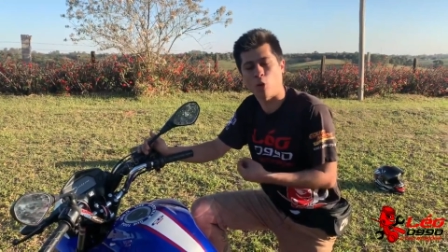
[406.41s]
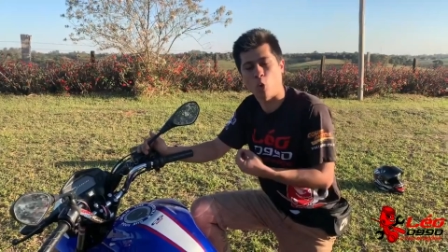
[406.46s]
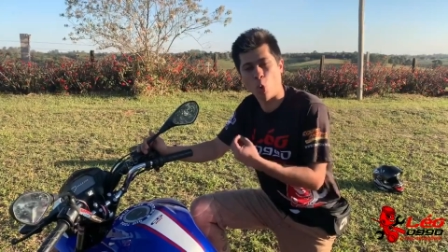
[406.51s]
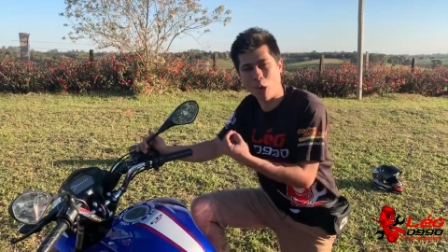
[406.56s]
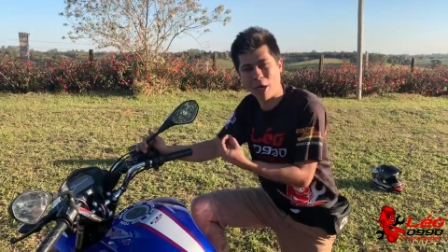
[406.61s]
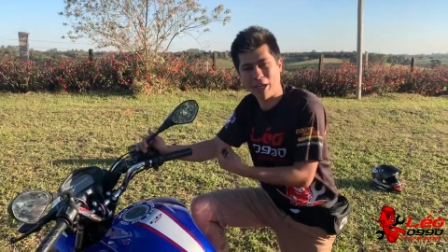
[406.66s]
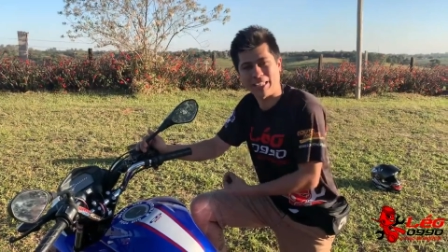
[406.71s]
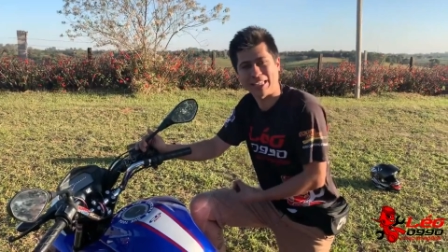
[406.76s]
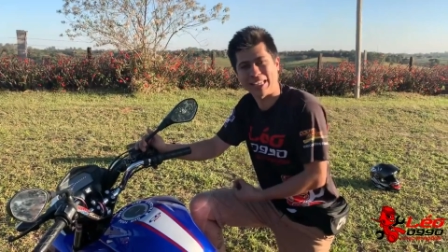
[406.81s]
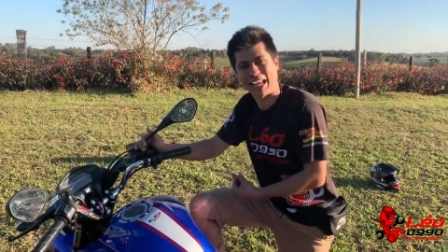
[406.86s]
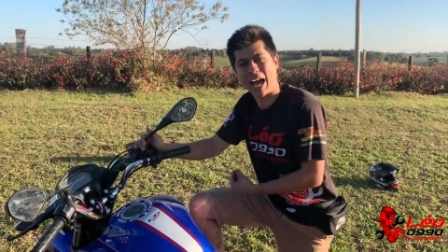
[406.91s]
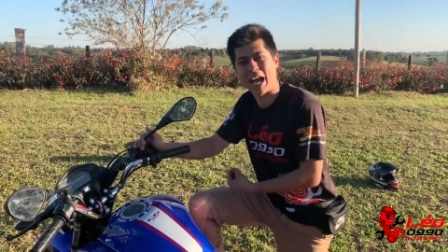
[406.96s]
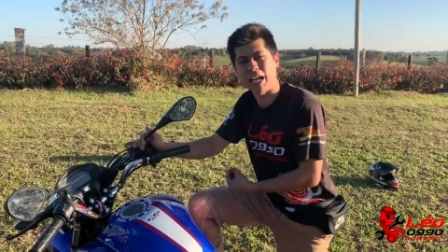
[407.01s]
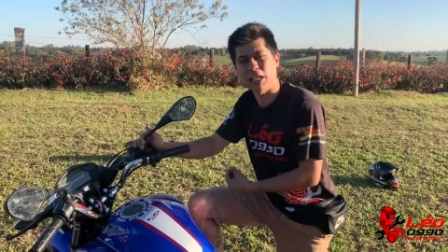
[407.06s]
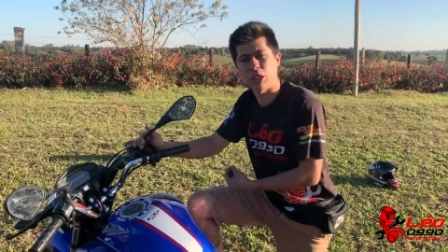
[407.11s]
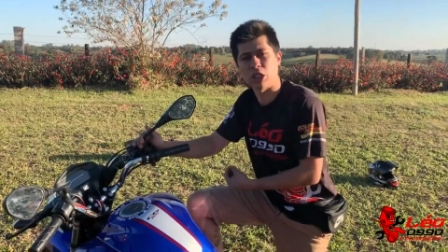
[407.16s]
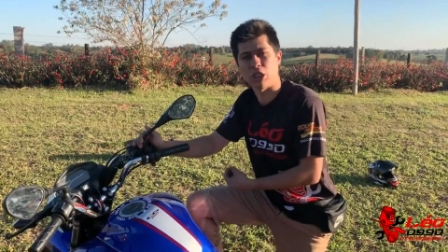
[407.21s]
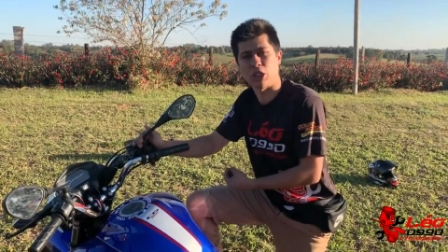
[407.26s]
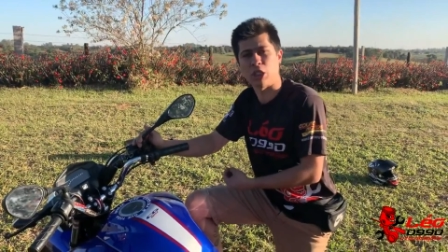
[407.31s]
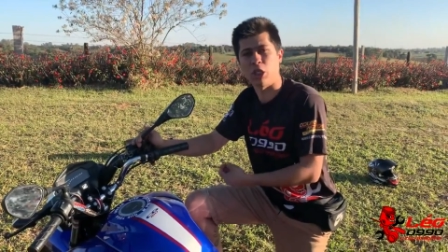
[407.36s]

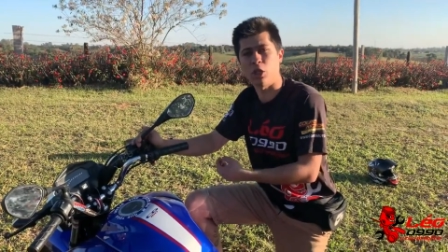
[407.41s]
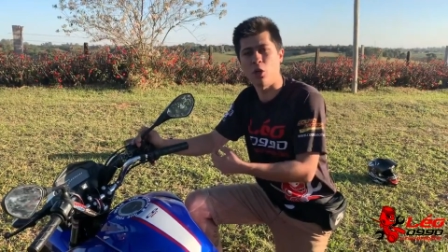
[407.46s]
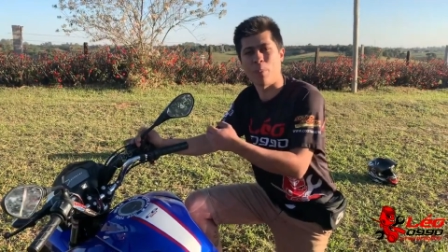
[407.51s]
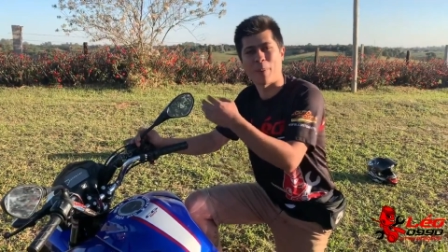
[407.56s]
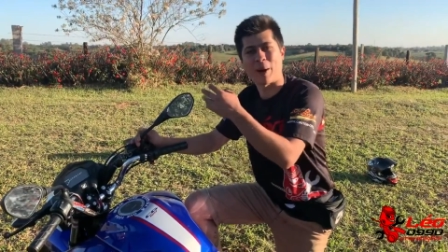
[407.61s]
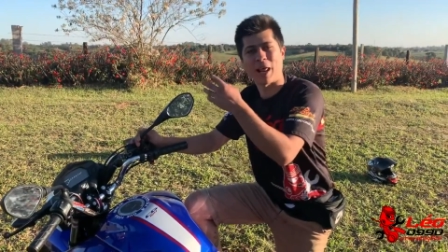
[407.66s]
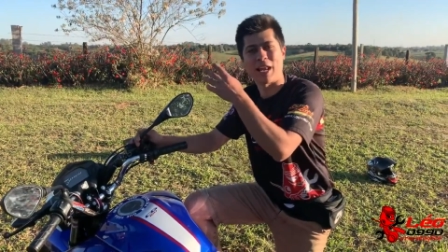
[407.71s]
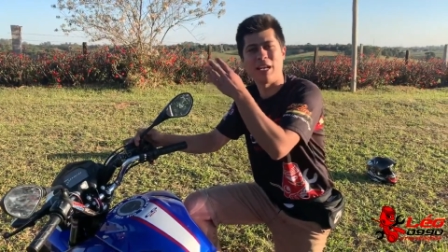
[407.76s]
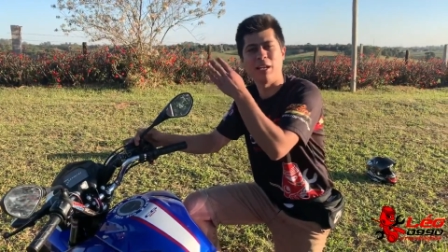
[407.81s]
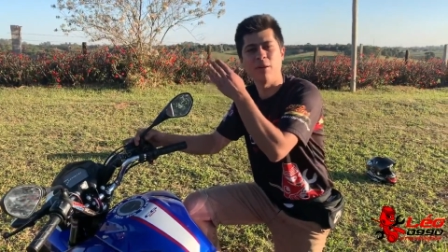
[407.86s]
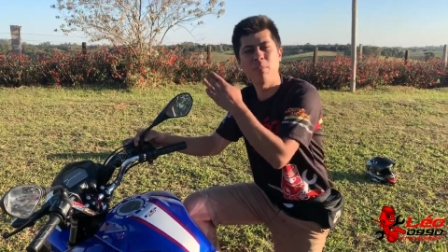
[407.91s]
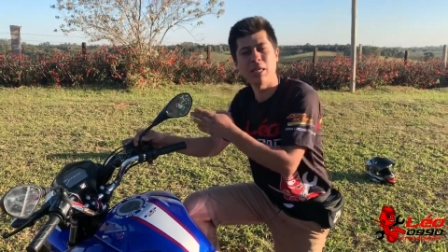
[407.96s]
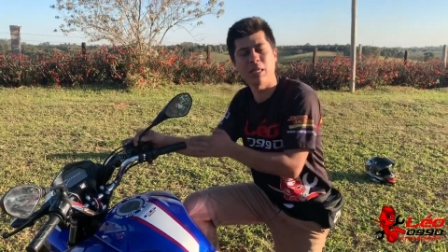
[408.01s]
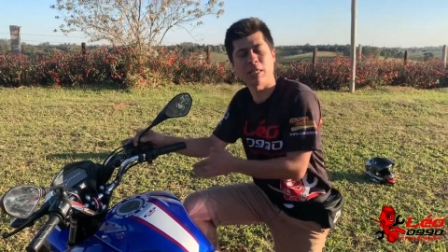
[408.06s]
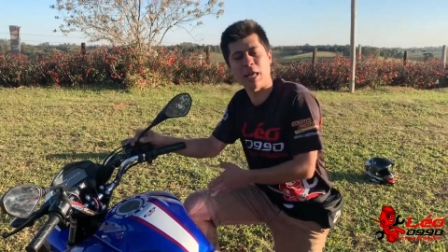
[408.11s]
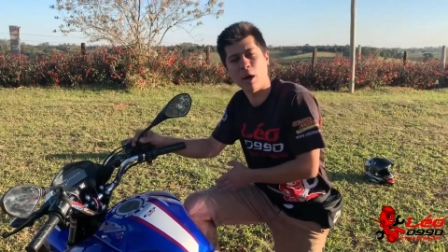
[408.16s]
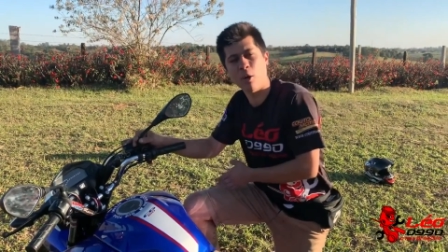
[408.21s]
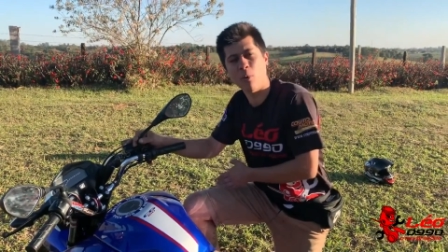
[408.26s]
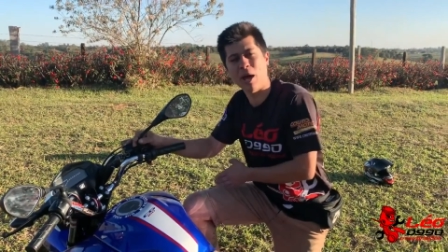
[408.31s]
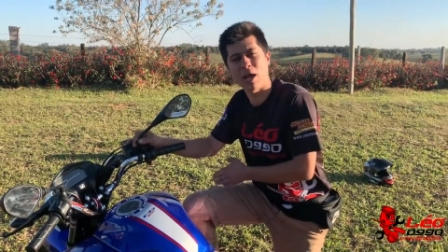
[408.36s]
cortar de giro, para
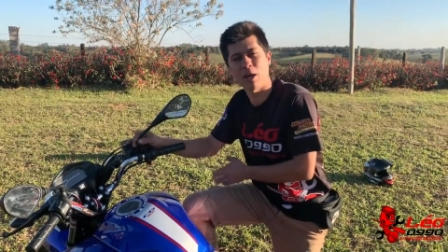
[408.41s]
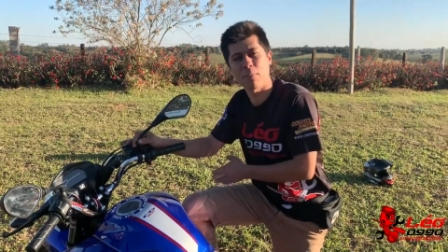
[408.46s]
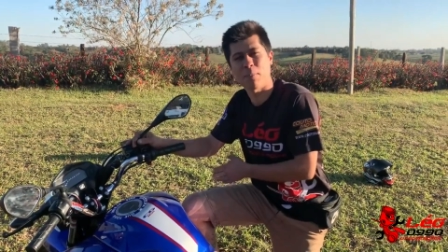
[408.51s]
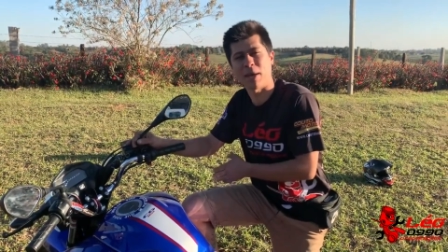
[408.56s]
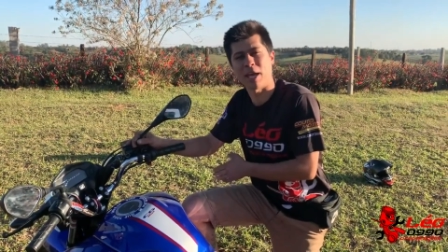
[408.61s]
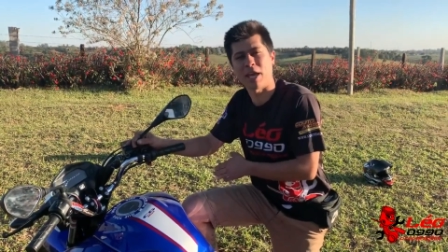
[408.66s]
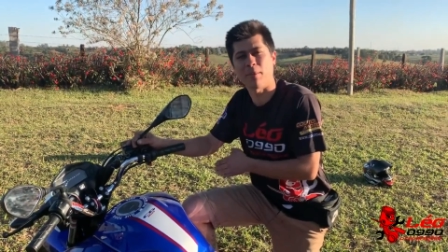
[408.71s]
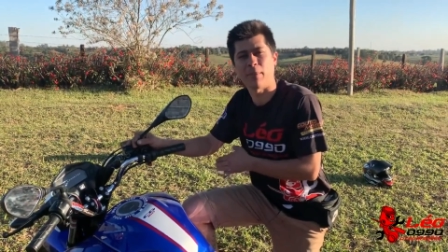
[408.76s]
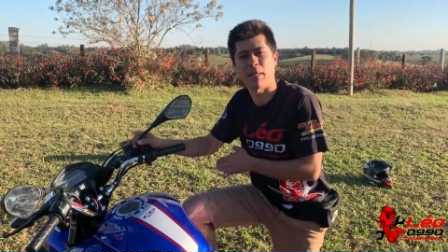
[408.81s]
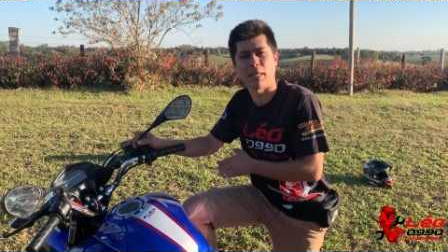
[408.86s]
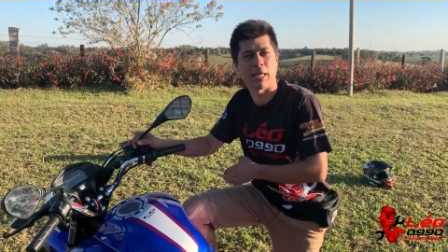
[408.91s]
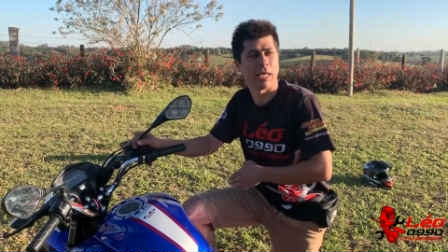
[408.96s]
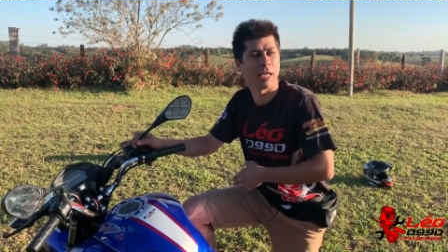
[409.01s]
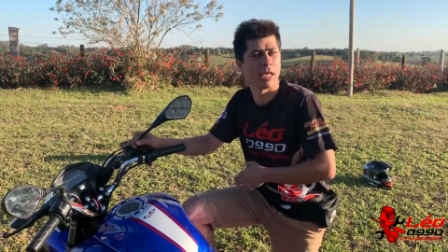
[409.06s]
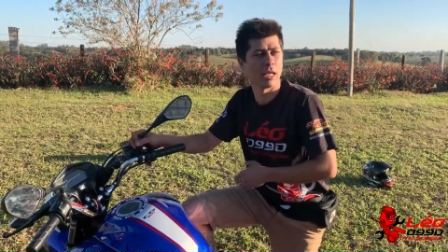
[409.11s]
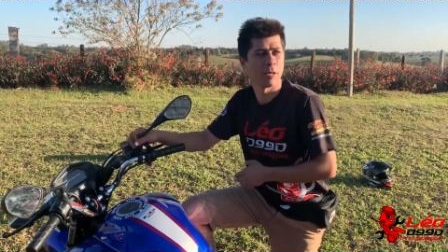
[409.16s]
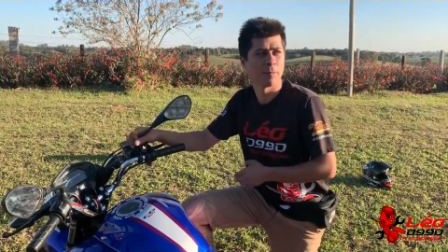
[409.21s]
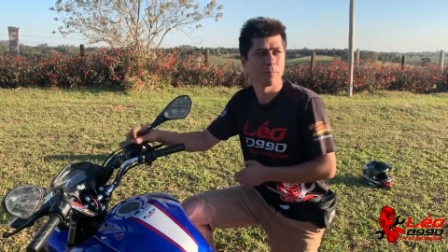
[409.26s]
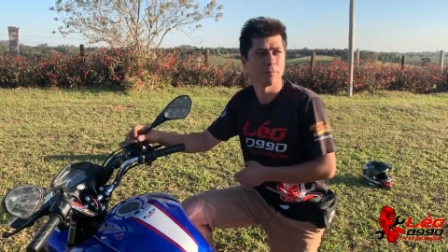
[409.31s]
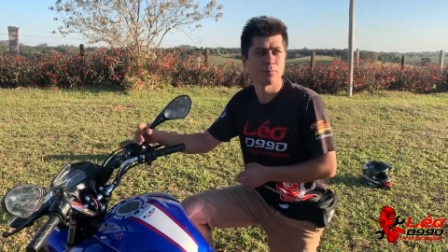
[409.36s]
limitar o RPM
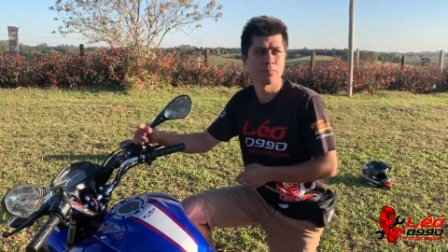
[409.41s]
dele.